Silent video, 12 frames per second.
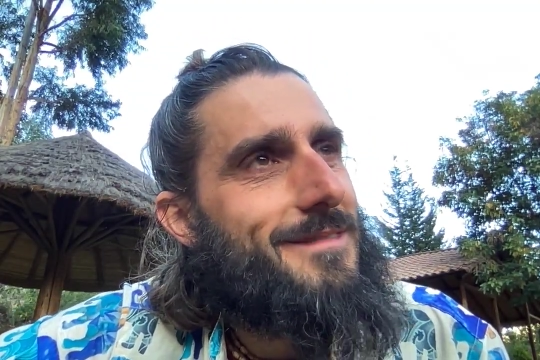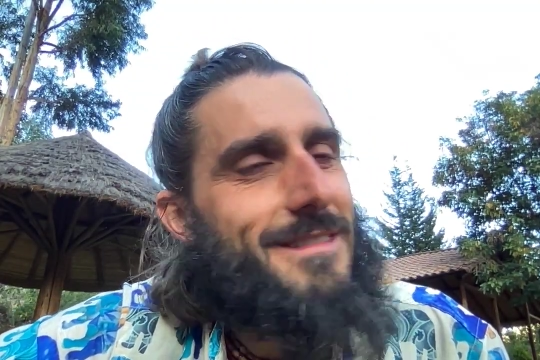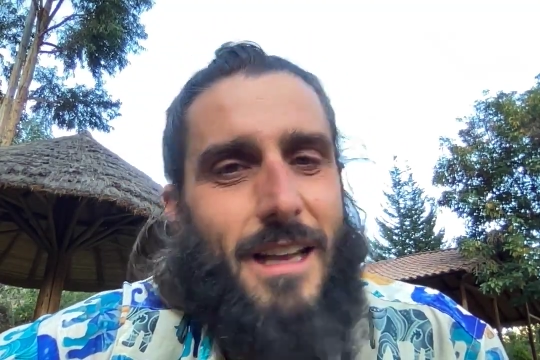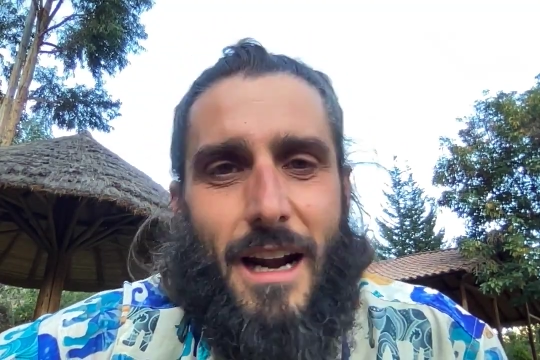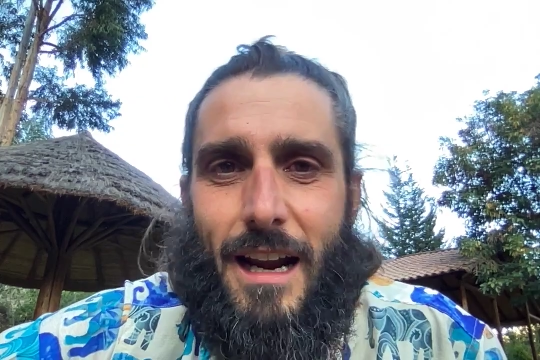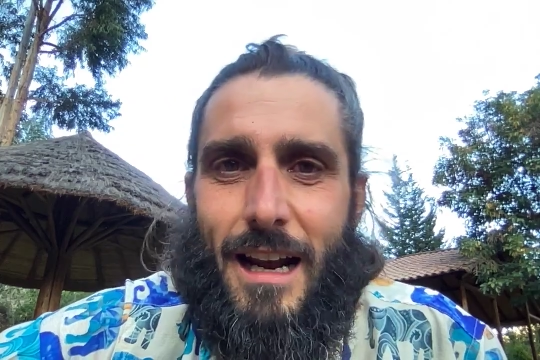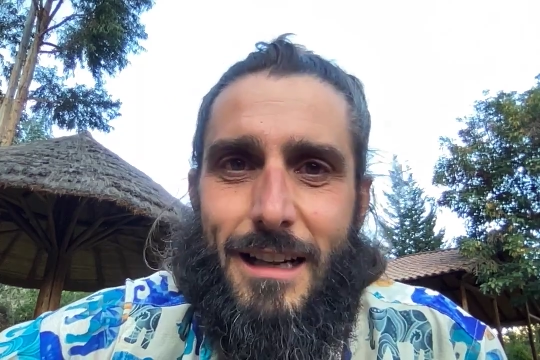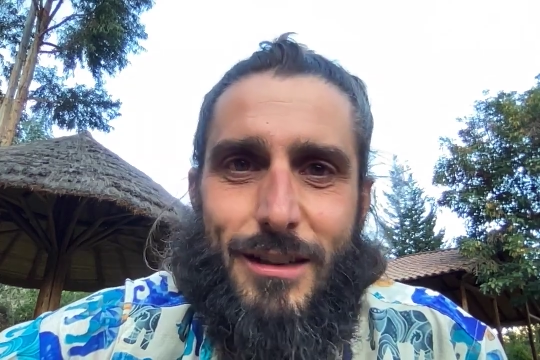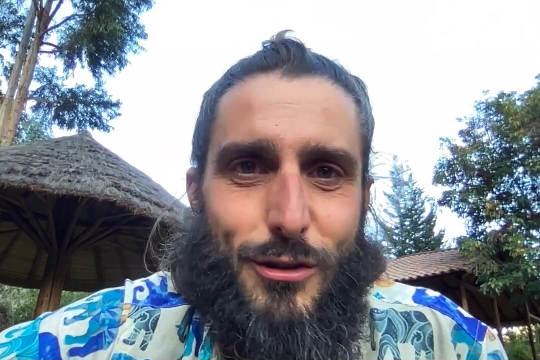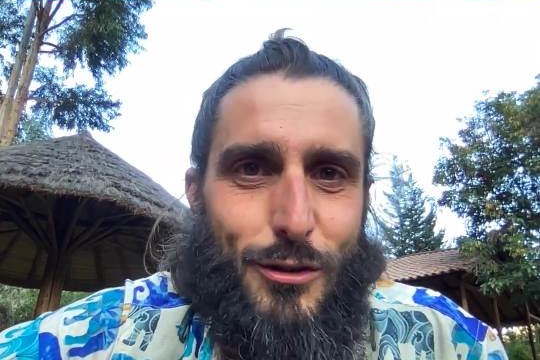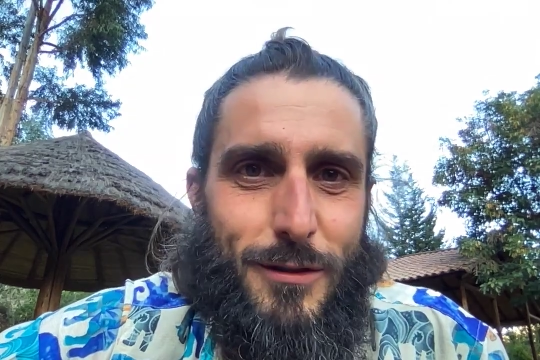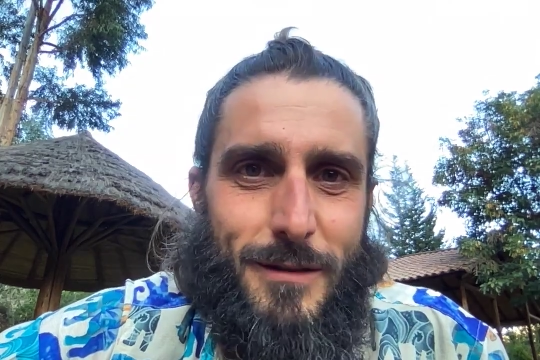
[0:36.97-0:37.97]
Tra
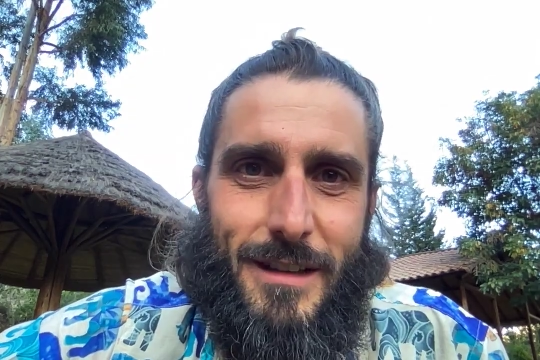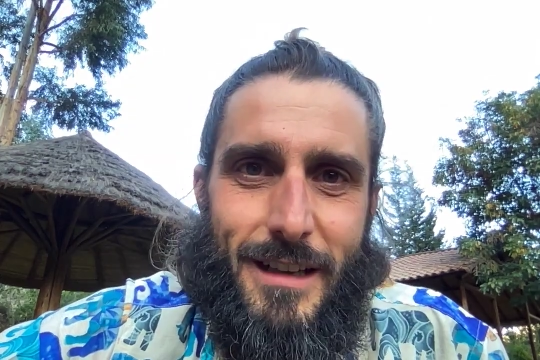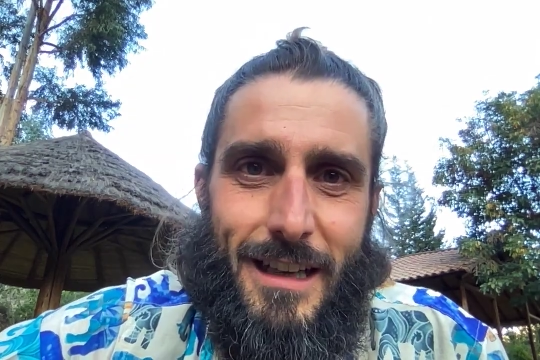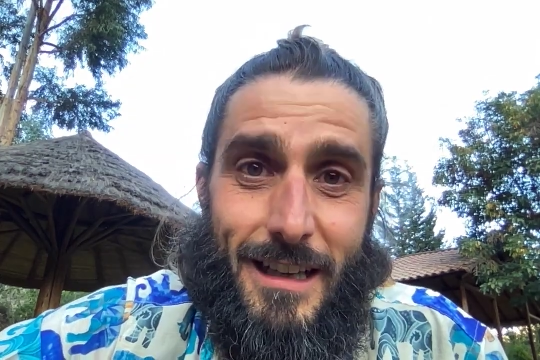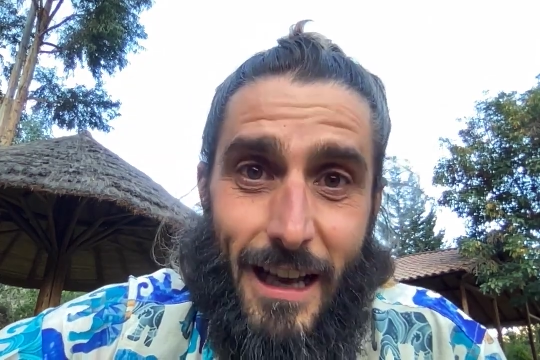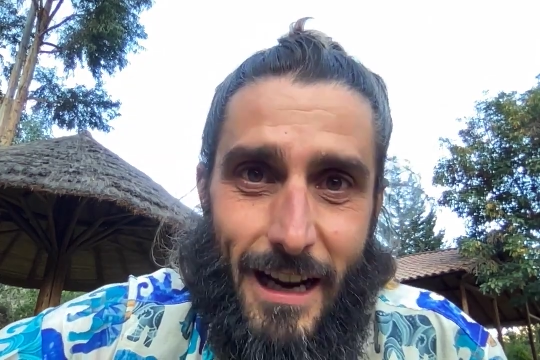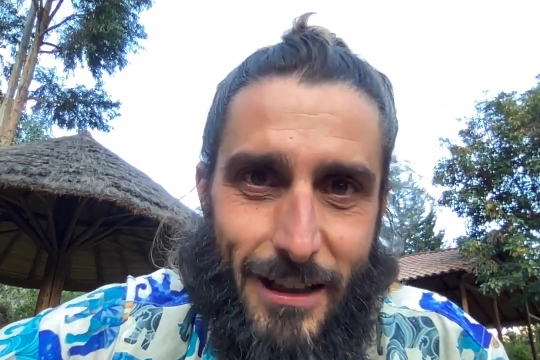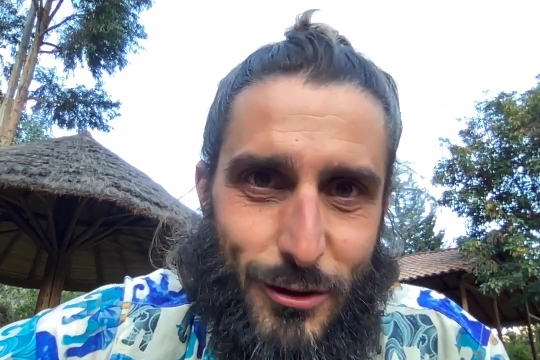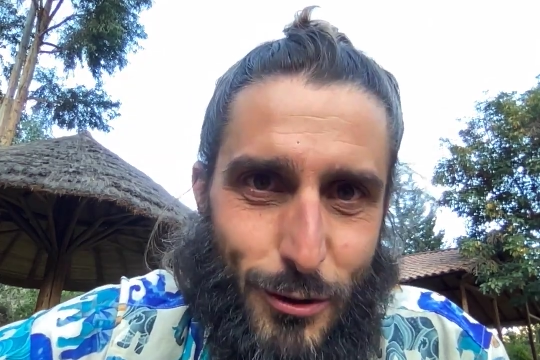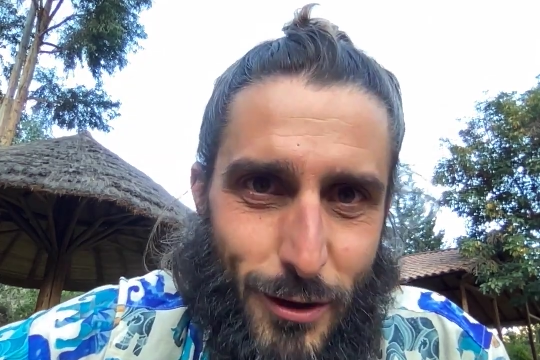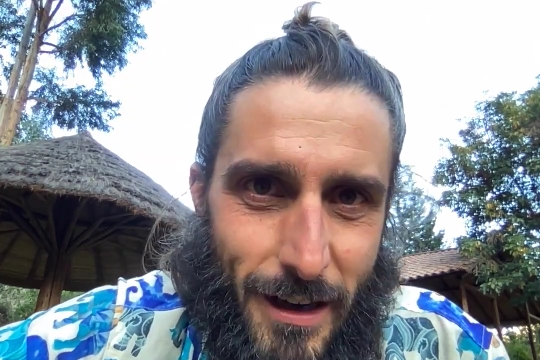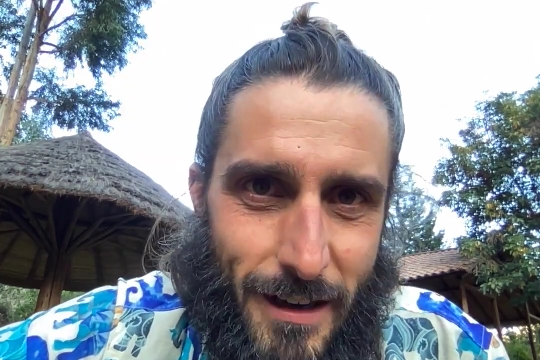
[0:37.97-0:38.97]
l'altro, il
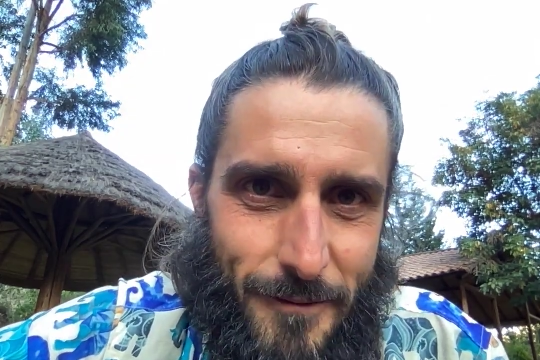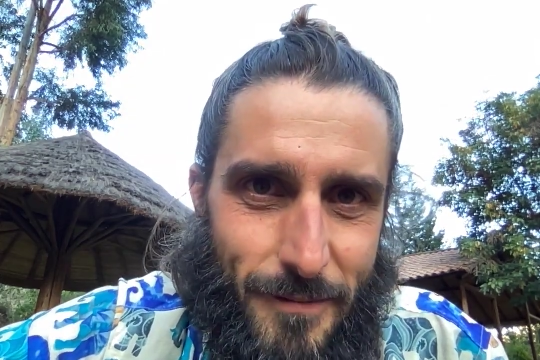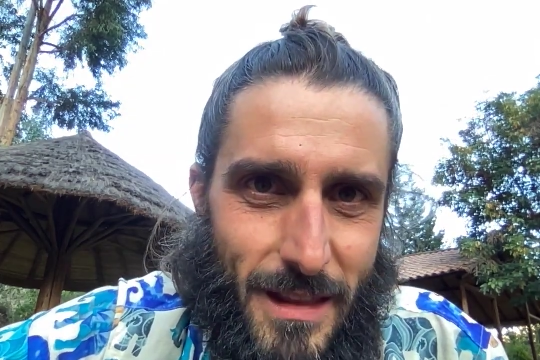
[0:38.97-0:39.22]
creatore